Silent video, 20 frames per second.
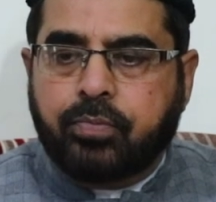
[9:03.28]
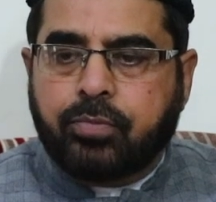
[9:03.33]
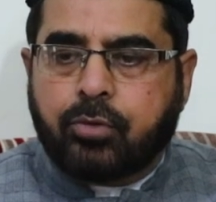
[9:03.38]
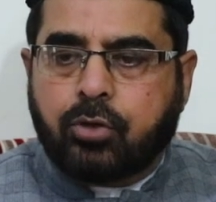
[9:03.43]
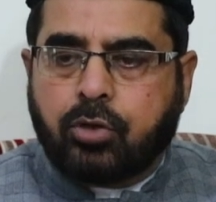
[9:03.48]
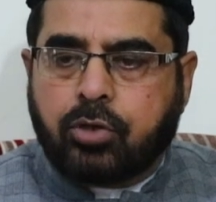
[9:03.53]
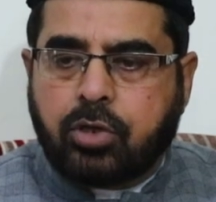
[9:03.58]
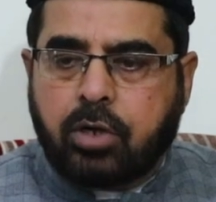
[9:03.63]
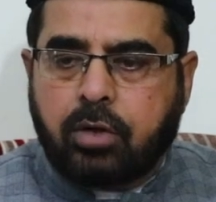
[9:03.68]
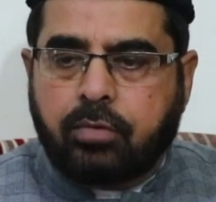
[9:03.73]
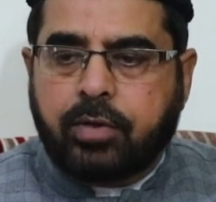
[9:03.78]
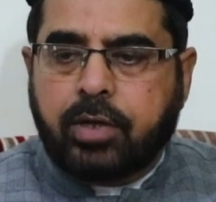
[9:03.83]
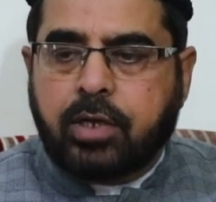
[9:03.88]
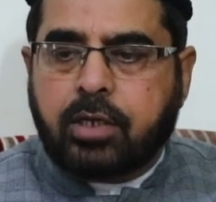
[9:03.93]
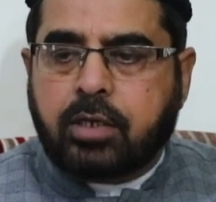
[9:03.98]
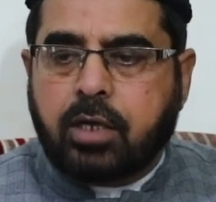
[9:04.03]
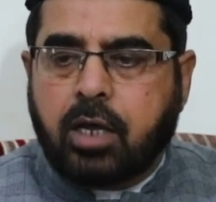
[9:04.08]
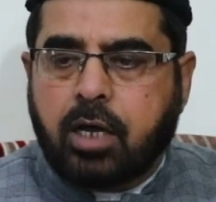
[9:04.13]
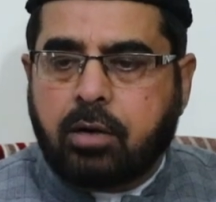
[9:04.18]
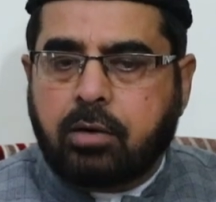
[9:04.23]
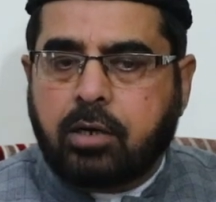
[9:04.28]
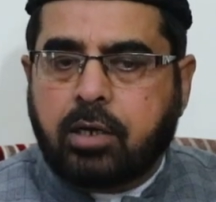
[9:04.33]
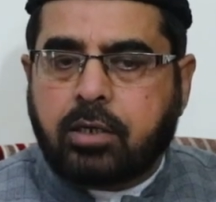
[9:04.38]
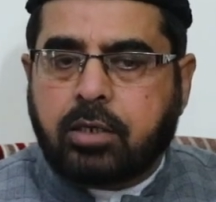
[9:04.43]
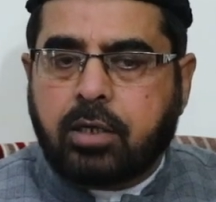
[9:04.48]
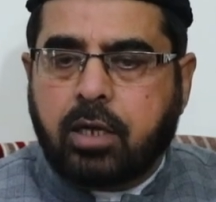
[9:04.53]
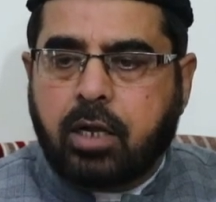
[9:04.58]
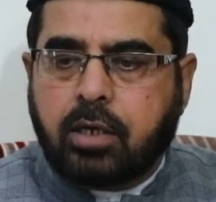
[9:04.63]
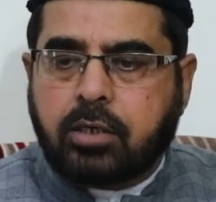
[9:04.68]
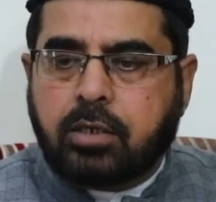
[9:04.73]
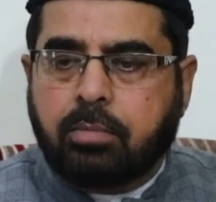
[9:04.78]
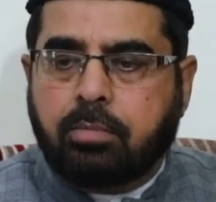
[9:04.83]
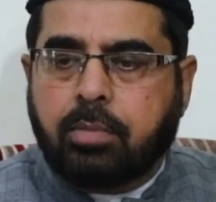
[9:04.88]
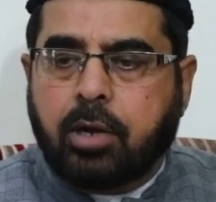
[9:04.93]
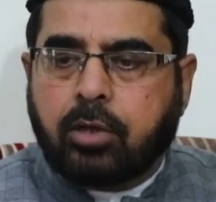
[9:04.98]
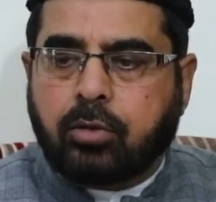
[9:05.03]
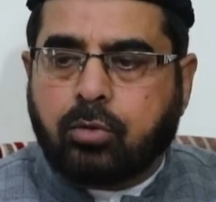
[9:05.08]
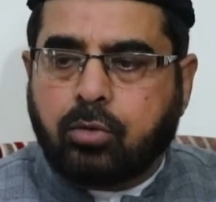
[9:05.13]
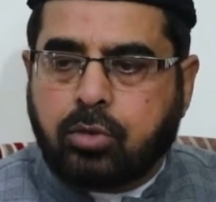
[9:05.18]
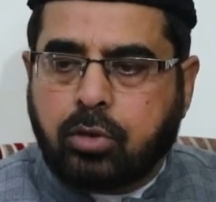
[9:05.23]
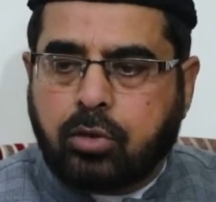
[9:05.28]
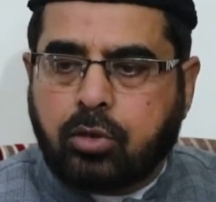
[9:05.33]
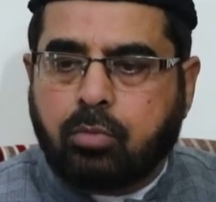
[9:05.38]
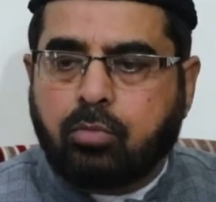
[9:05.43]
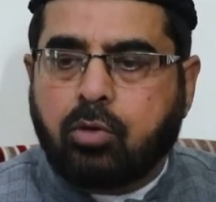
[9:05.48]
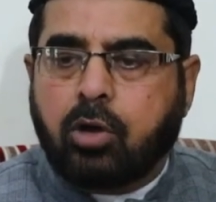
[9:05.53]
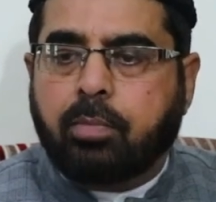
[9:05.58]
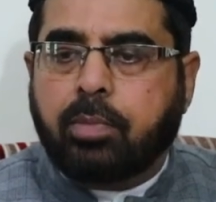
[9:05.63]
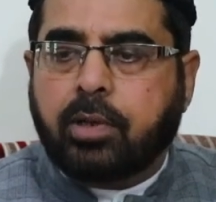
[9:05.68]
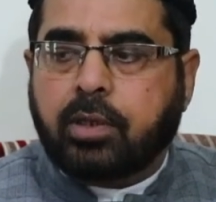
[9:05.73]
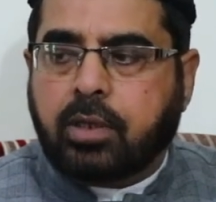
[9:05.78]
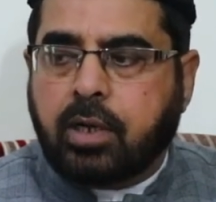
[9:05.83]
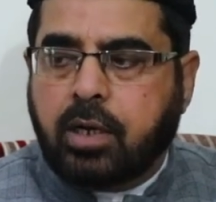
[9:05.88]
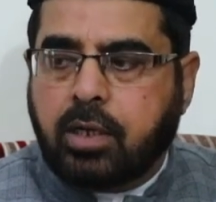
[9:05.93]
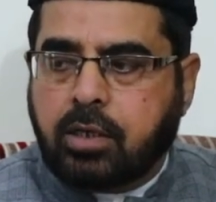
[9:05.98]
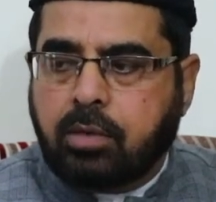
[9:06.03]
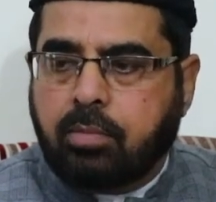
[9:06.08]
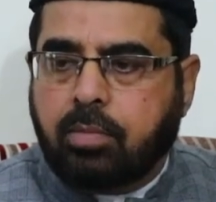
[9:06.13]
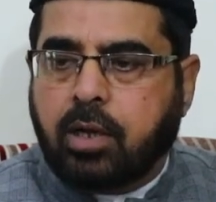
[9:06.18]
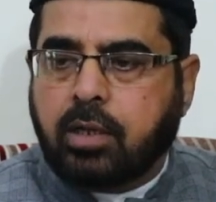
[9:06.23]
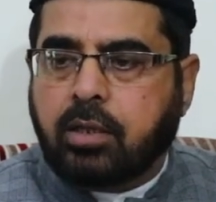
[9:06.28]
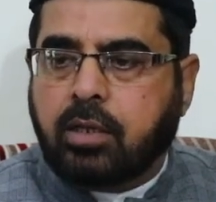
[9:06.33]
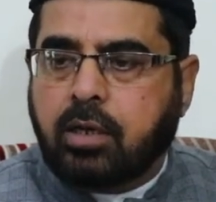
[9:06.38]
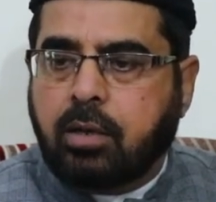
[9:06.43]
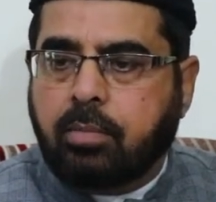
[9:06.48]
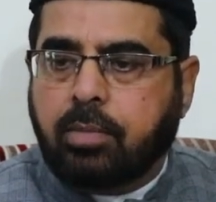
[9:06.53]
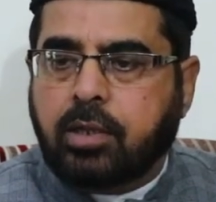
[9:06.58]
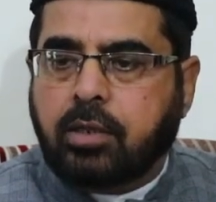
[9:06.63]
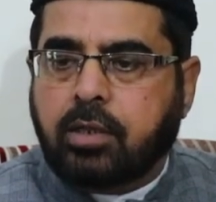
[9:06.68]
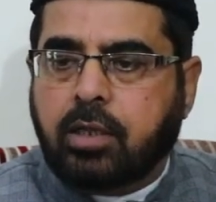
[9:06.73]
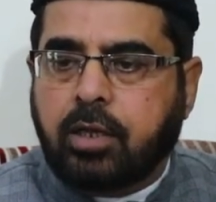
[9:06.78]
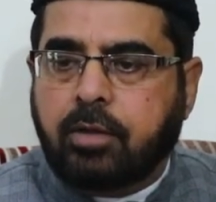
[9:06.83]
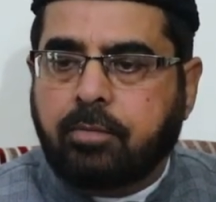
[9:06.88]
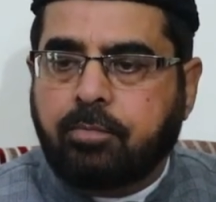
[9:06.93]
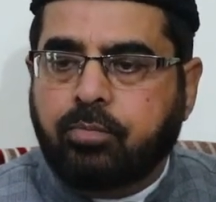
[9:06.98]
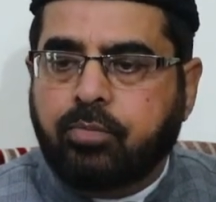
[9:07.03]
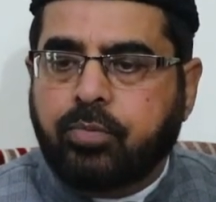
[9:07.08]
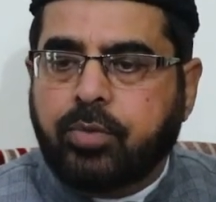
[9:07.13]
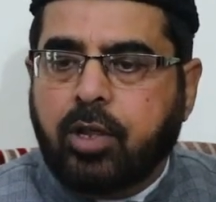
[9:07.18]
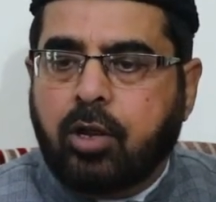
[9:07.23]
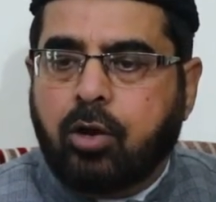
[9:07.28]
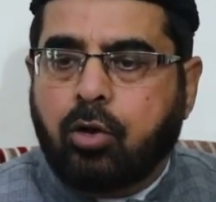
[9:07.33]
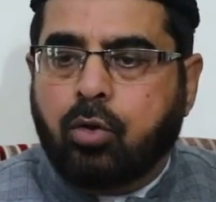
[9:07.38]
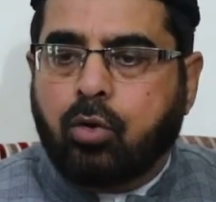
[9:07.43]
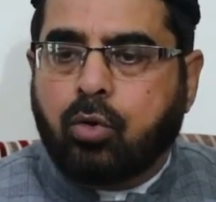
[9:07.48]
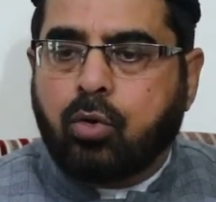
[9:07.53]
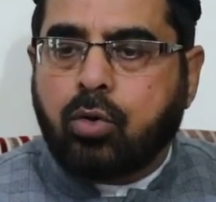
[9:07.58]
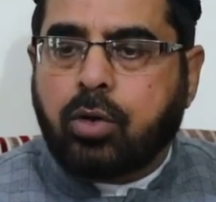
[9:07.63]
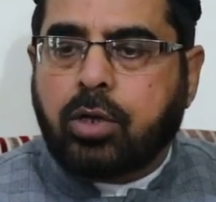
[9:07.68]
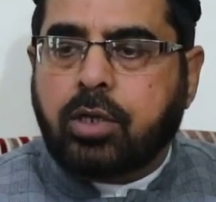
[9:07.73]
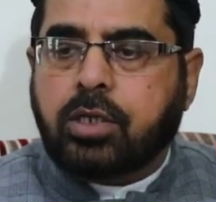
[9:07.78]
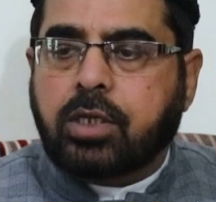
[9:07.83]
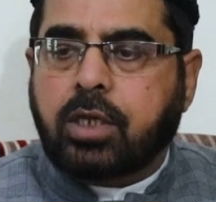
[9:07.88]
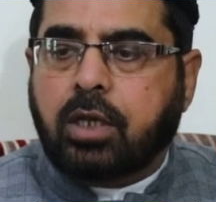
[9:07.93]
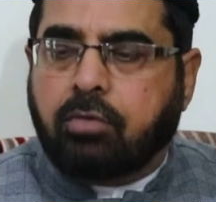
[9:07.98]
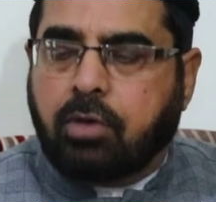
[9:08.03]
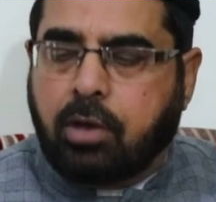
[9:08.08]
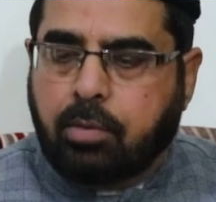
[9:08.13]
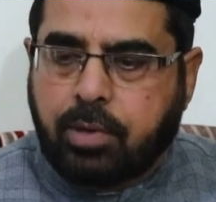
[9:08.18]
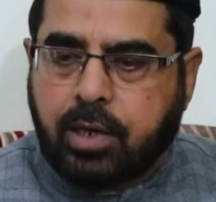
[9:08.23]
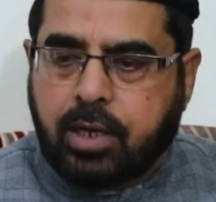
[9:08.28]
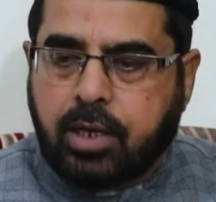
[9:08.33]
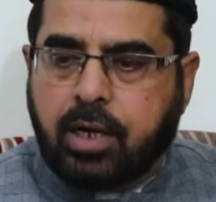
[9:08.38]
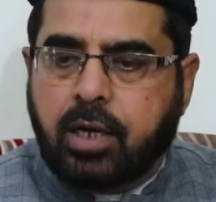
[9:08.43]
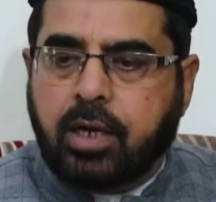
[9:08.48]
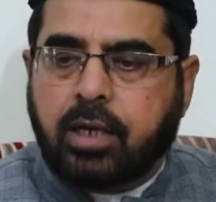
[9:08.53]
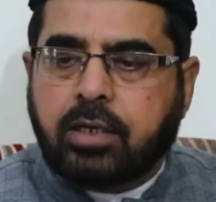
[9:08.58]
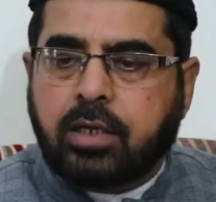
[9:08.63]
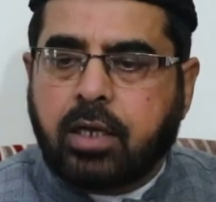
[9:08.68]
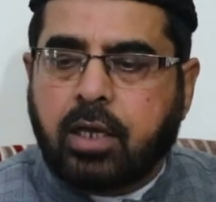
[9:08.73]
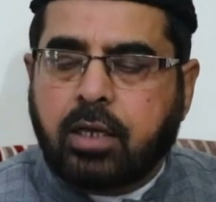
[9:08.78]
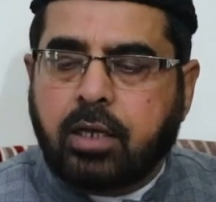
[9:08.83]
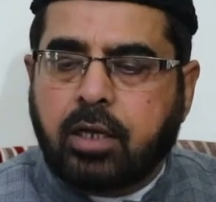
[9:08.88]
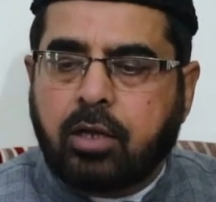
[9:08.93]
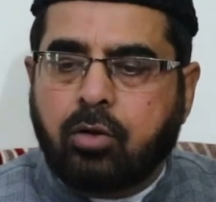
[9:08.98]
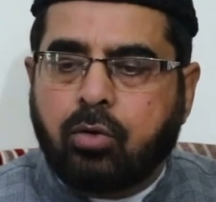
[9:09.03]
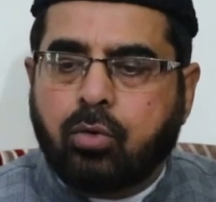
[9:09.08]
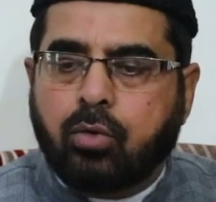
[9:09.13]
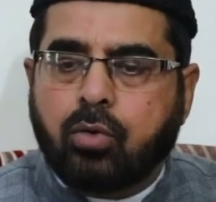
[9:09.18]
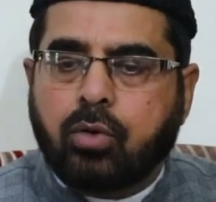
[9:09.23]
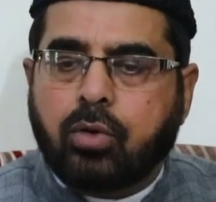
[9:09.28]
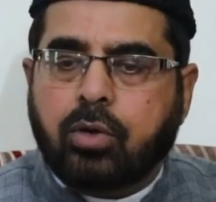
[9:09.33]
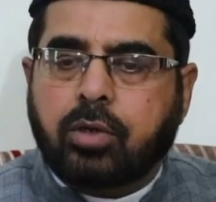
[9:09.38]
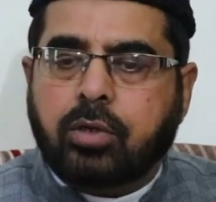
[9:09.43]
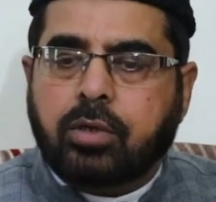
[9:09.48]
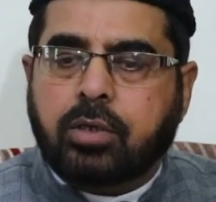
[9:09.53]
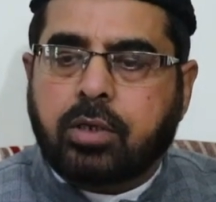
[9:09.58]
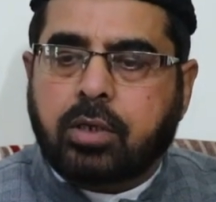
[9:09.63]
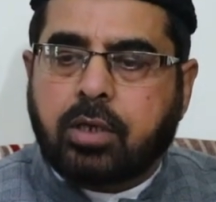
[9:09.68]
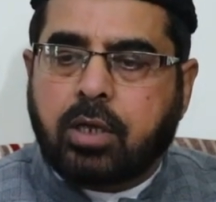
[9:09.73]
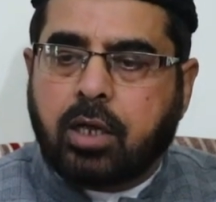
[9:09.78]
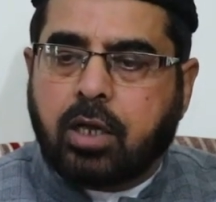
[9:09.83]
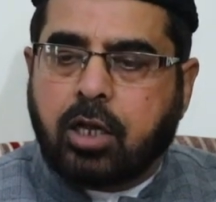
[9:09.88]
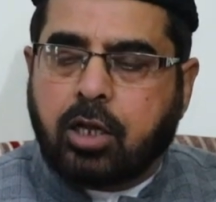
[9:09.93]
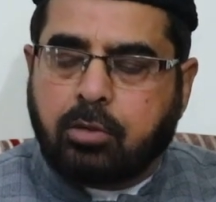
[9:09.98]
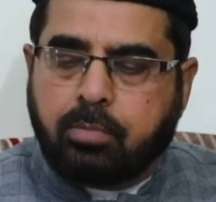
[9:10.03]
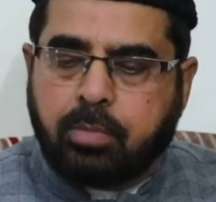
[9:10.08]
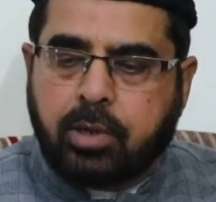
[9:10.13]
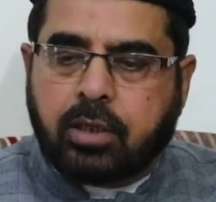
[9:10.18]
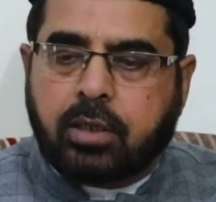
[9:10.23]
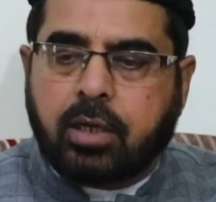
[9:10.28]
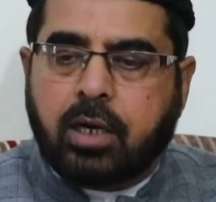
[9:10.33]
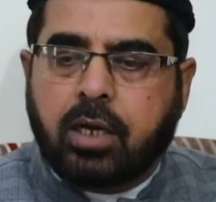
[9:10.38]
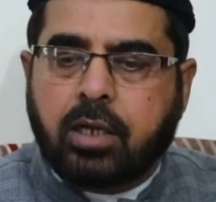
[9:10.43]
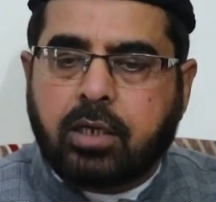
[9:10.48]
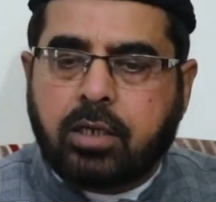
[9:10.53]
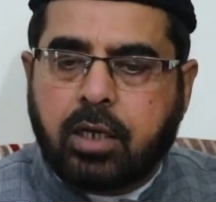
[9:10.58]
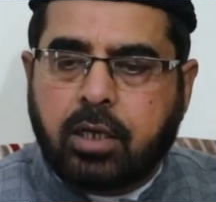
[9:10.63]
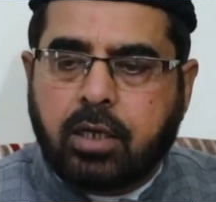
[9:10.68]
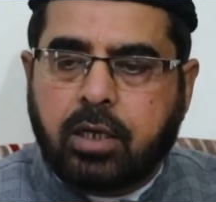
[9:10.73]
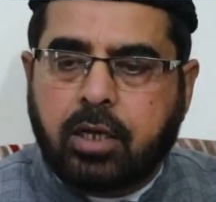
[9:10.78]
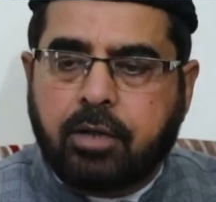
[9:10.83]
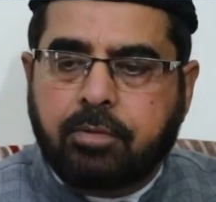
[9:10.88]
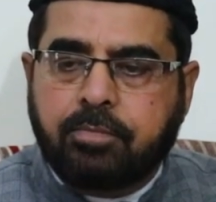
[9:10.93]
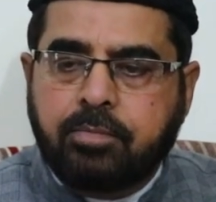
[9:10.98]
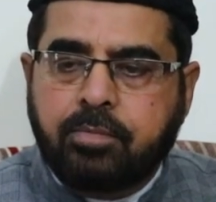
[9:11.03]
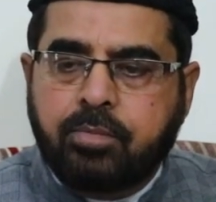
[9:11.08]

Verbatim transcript: तो सिर्फ इंसान इंसान से बातों से तो मोहब्बत करने से बात ना बनती लोगों की सेवा भी करनी चाहिए लोगों की खिदमत करनी चाहिए